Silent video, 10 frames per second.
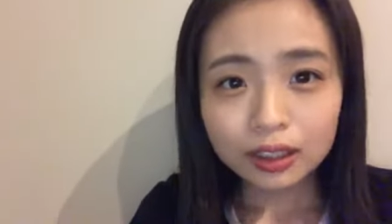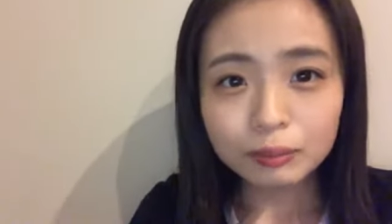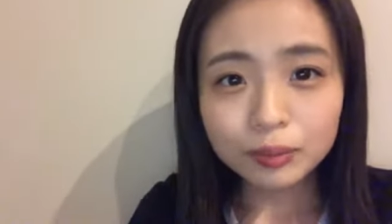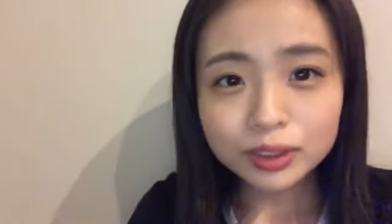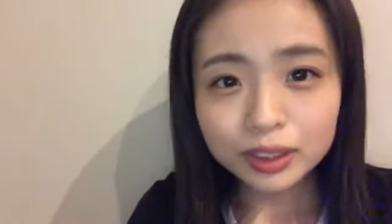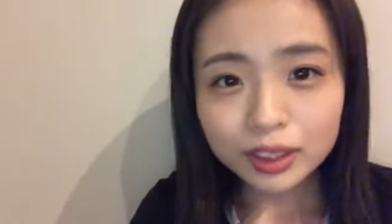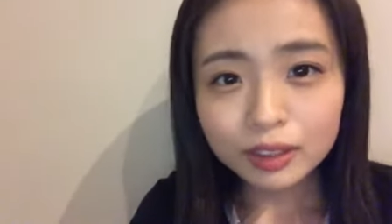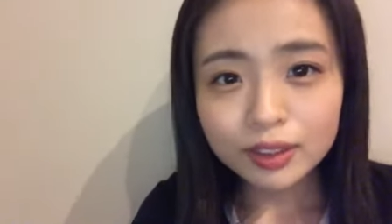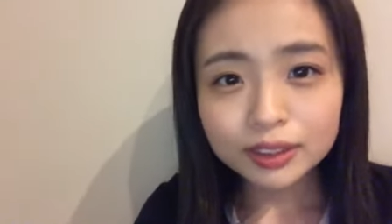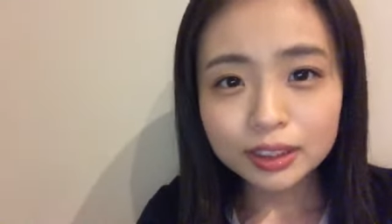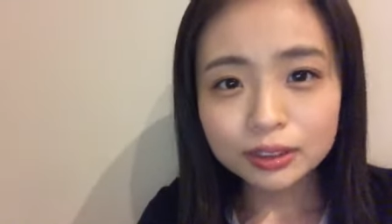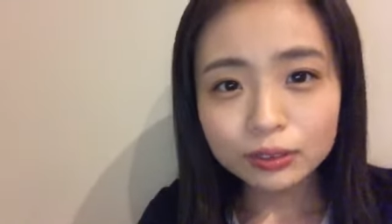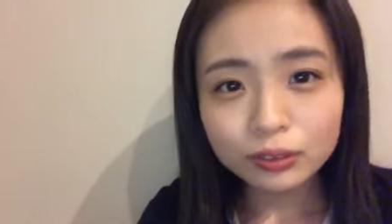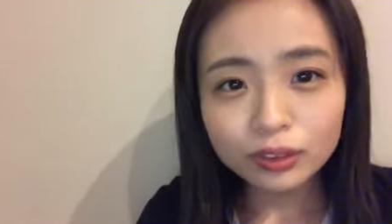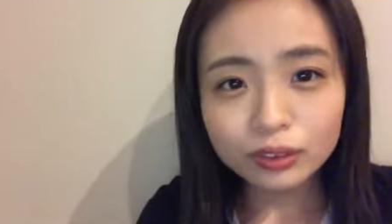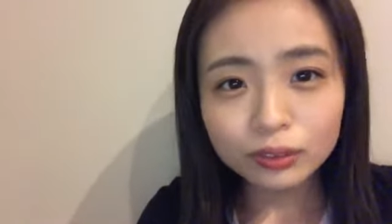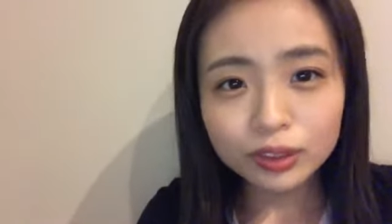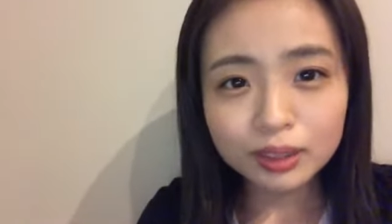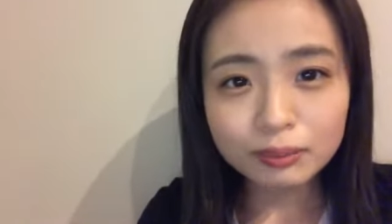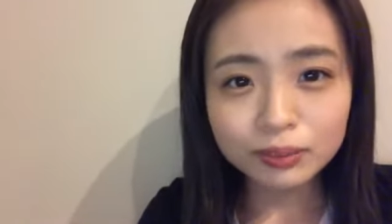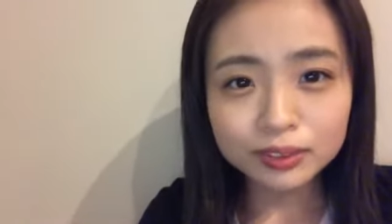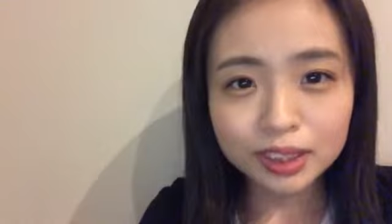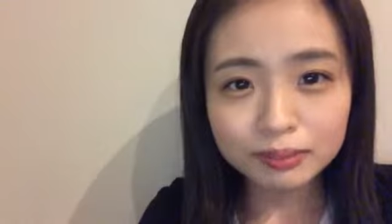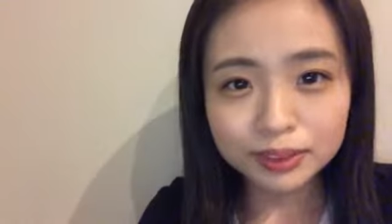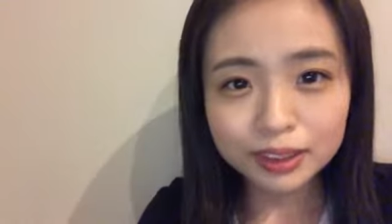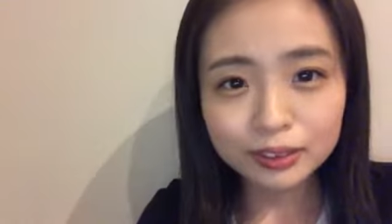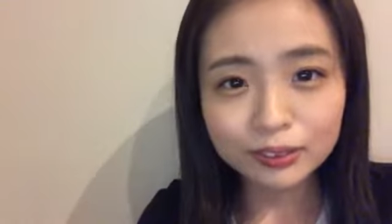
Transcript: レモンさん、令和最初のロリレモン、サイバさん、